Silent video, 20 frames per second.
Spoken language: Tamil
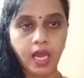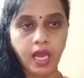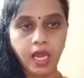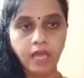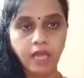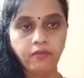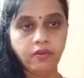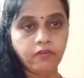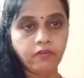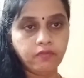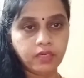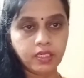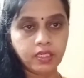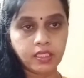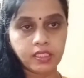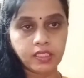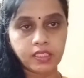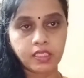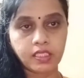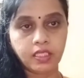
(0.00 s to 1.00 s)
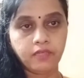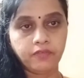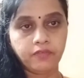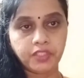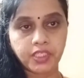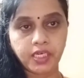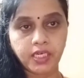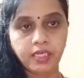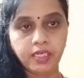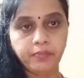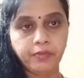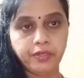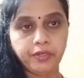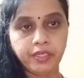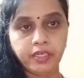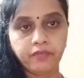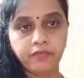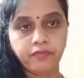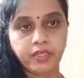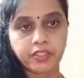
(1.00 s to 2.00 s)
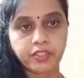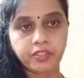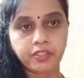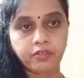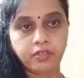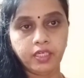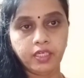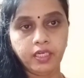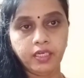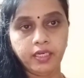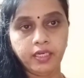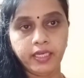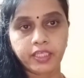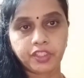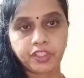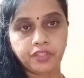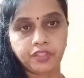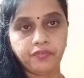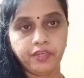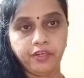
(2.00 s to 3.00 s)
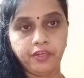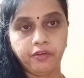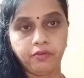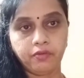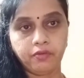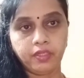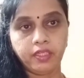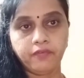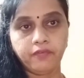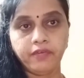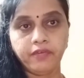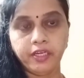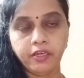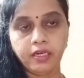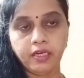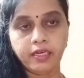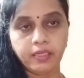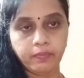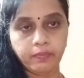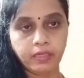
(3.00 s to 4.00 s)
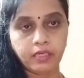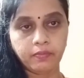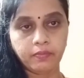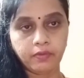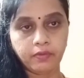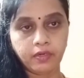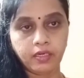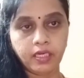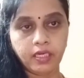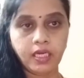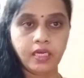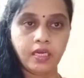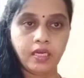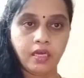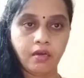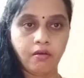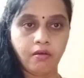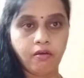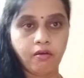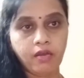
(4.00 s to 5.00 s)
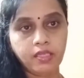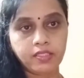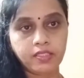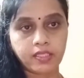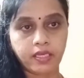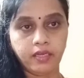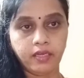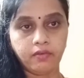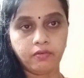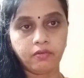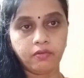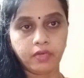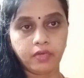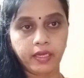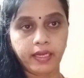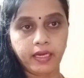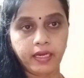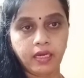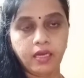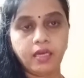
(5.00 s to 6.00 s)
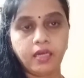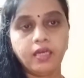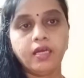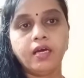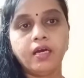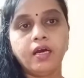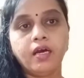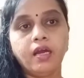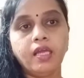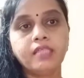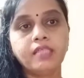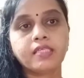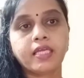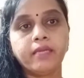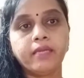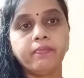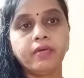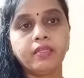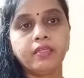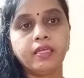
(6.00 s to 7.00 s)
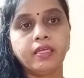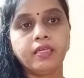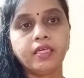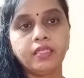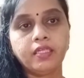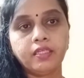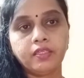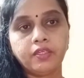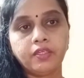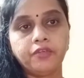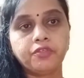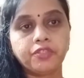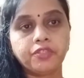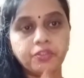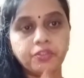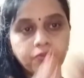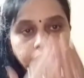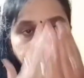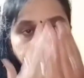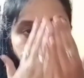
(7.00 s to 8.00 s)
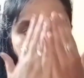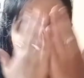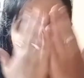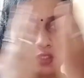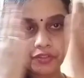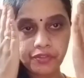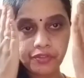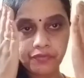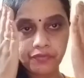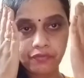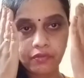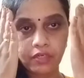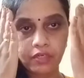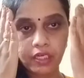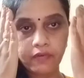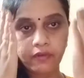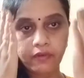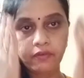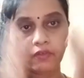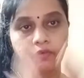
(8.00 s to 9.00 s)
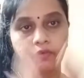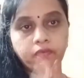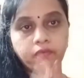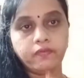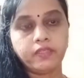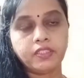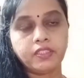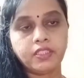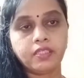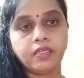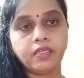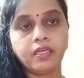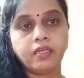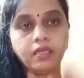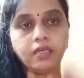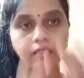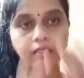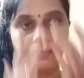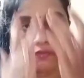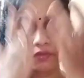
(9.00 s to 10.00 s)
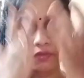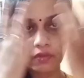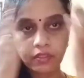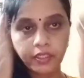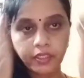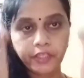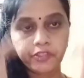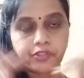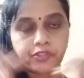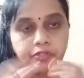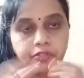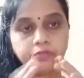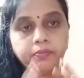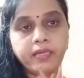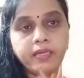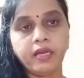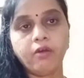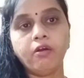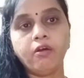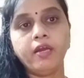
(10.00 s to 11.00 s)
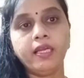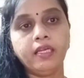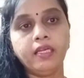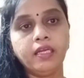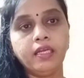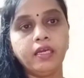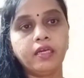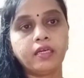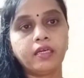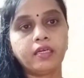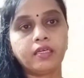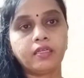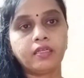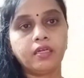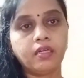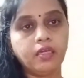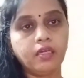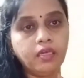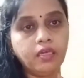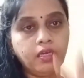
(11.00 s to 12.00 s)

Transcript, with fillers: ஹாய் வியூவர்ஸ் இது விஷாலி பியூட்டி அண்ட் ஃபேஷனோட நெக்ஸ்ட் வீடியோ இந்த வீடியோவில் என்ன பார்க்க போகிறோன்னா ஆயில் ஸ்கின் ஓகேங்களா ஆயில் ஸ்கின் பார்த்தீங்கன்னா இந்த டிஷ்யூ நீங்கள் டிஷ்யூ ஃபுல்லாகவே வச்சுருந்தீங்கன்னா அந்த ஃபுல் டிஷ்யூமே ஆயிலியாக இருக்கிறதுனால